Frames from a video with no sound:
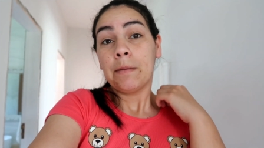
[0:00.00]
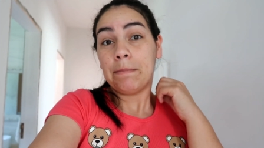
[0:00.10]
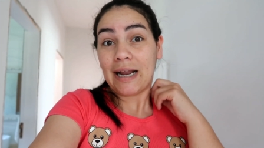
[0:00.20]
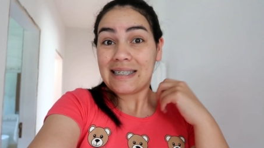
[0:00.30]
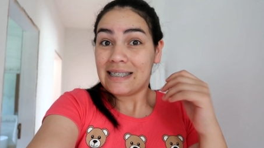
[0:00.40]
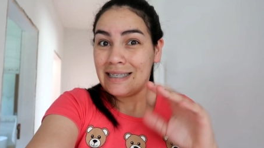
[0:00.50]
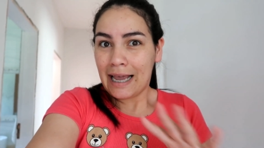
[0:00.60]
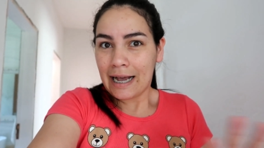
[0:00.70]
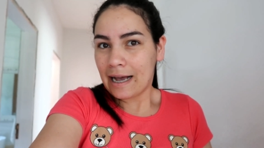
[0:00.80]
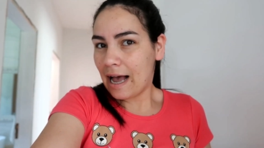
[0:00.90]
para
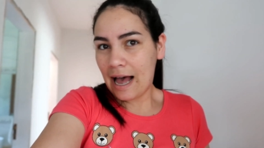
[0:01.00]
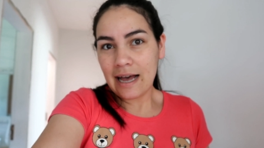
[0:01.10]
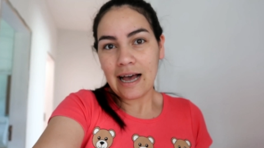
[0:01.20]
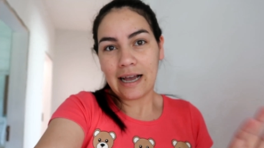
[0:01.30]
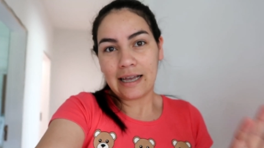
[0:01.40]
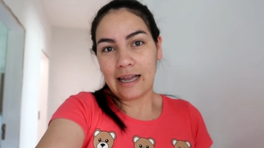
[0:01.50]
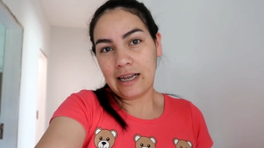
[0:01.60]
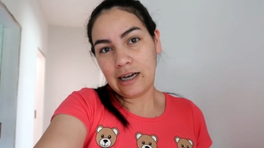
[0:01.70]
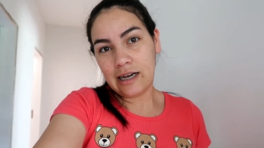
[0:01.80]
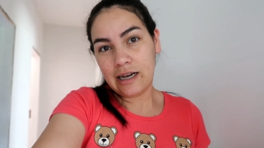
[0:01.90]
secar
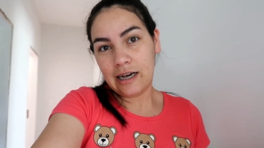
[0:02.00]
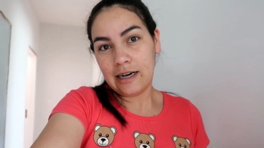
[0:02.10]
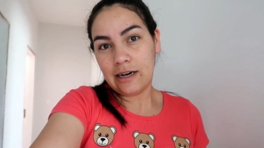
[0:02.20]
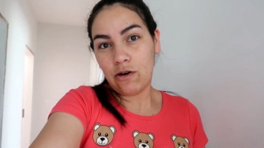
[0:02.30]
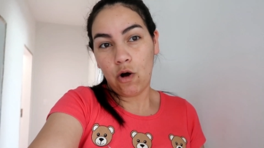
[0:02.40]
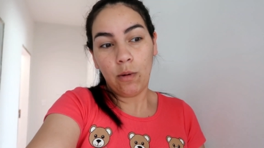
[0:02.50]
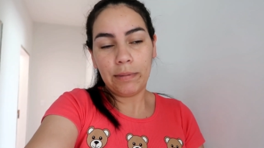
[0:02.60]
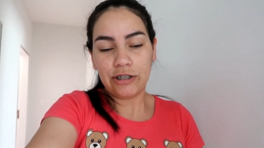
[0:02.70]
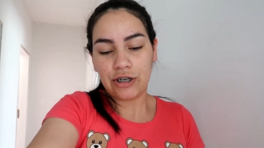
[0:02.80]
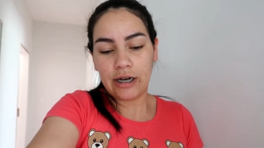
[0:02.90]
aquela
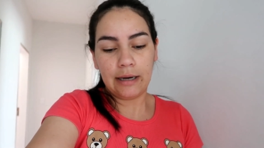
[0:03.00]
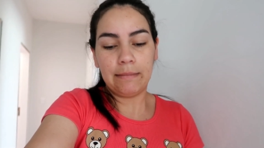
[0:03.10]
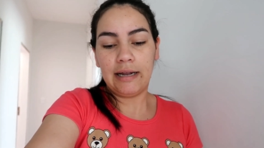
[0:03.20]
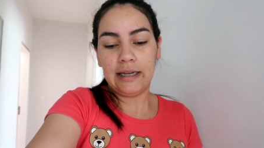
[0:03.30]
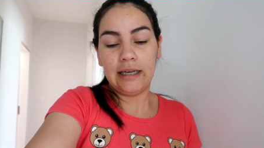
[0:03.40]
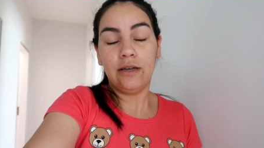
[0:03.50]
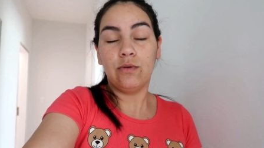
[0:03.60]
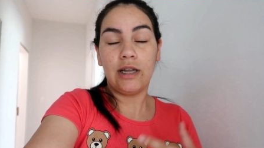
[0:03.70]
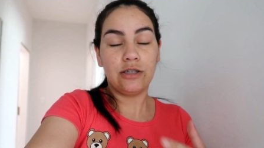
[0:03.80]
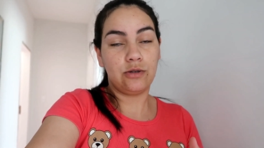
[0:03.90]
roupa de cama ali, o
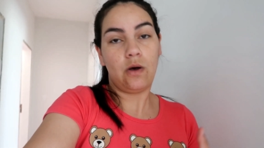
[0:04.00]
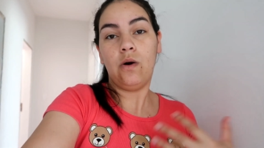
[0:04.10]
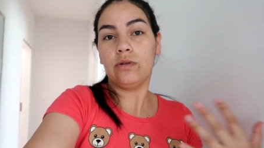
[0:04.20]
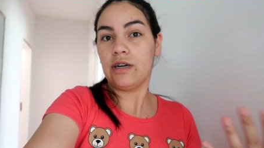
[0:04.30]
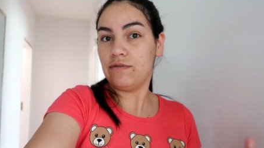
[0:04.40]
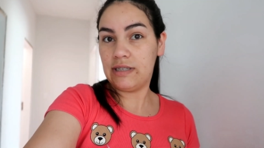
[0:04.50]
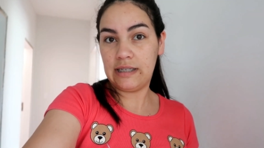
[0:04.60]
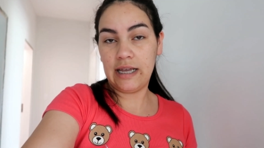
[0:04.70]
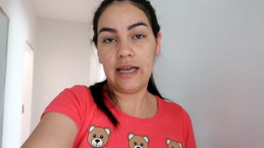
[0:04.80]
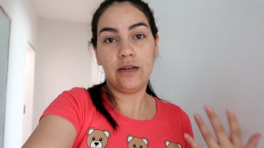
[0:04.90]
lençol, o
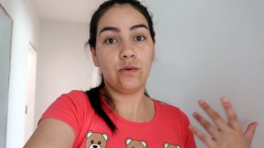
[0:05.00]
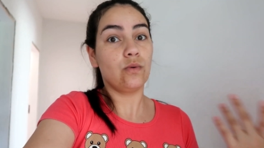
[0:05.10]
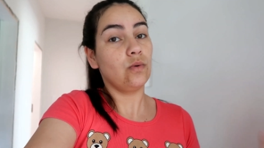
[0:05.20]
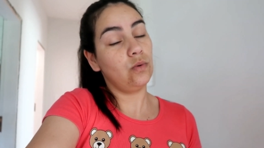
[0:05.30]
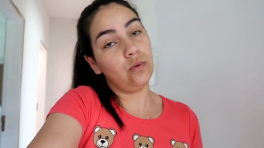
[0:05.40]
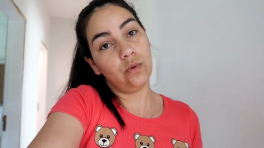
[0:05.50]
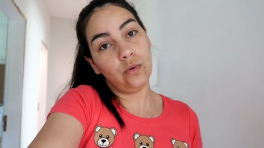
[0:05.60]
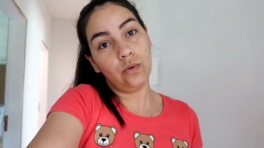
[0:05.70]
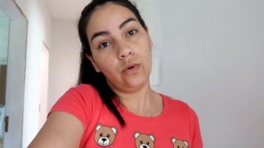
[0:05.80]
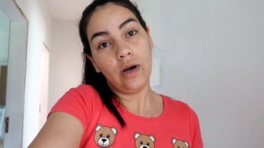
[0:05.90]
travesseiro,
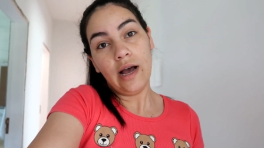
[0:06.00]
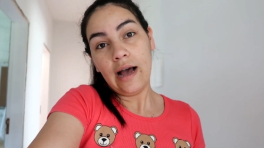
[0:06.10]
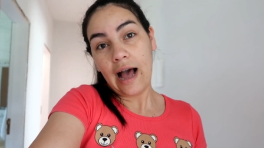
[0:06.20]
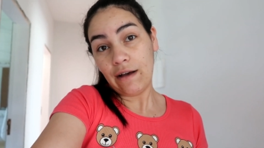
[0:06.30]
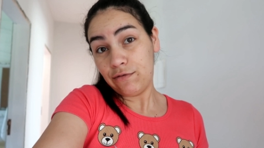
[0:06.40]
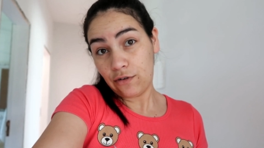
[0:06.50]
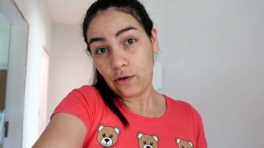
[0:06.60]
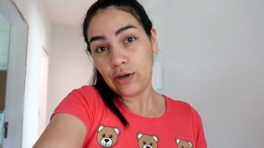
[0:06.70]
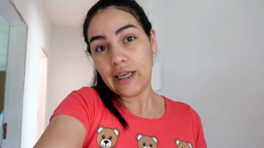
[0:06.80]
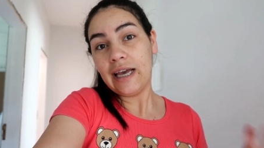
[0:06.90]
o, a
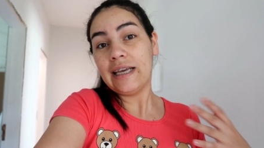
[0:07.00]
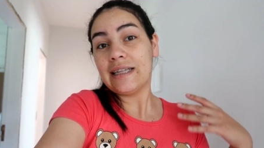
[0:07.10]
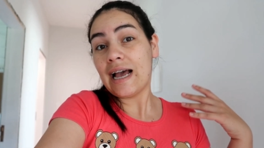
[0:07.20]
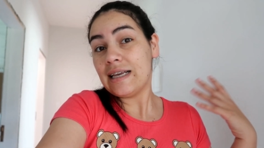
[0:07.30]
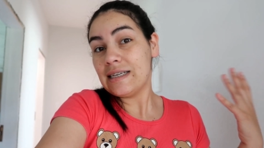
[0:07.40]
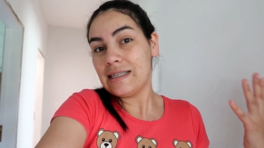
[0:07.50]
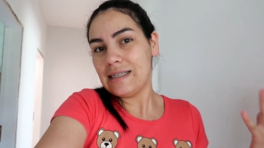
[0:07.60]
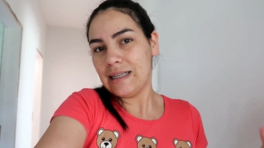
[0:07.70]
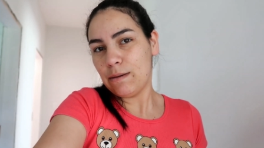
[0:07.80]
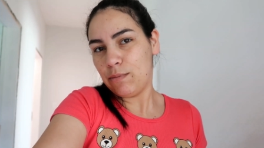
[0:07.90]
fronha, e daí
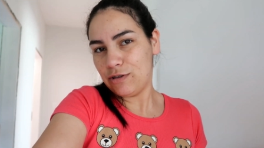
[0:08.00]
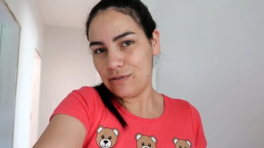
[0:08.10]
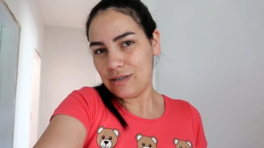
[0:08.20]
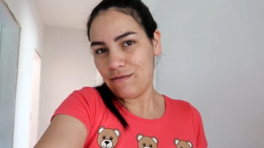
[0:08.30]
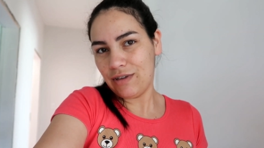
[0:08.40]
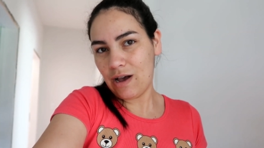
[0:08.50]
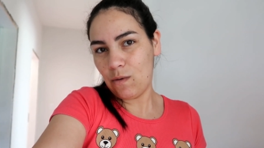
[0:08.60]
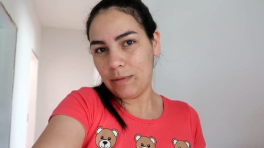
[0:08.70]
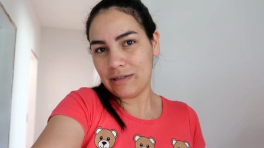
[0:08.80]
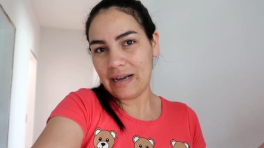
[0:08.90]
sim depois você vem
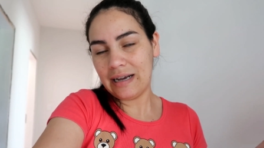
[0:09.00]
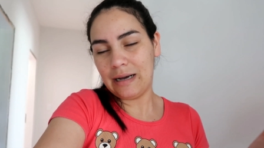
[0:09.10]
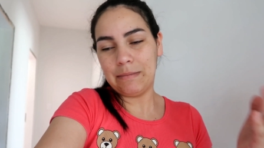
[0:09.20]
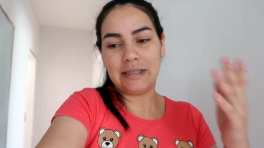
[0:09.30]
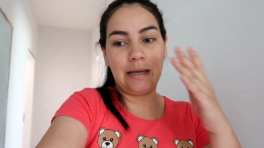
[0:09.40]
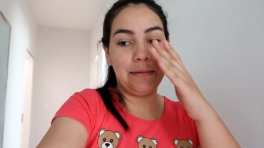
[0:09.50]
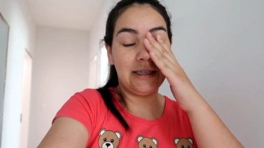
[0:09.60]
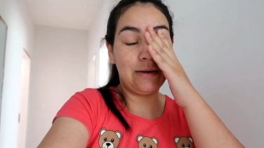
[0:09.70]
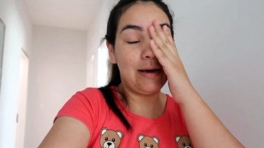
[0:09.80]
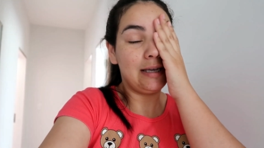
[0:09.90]
arrumando a cama, sabe?
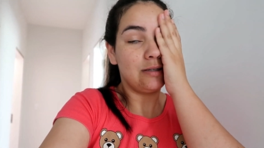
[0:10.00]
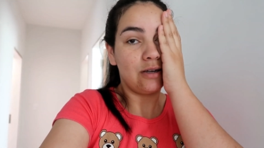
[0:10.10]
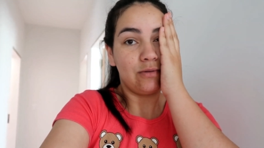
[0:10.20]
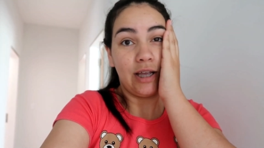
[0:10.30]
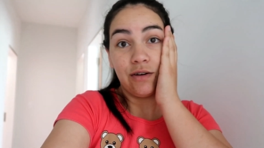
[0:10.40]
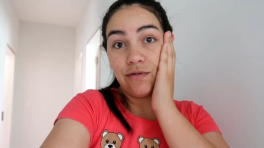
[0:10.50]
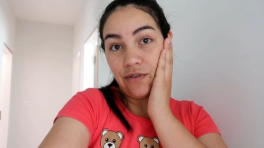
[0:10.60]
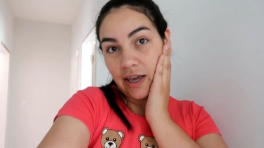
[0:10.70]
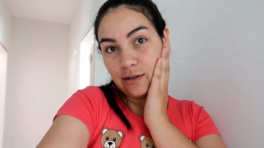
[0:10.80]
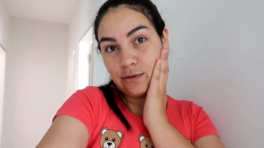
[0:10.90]
Então é isso que eu tenho
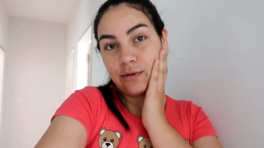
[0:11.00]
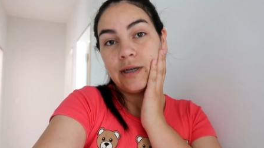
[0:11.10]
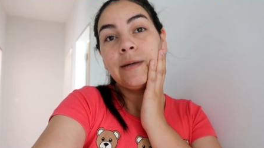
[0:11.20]
feito.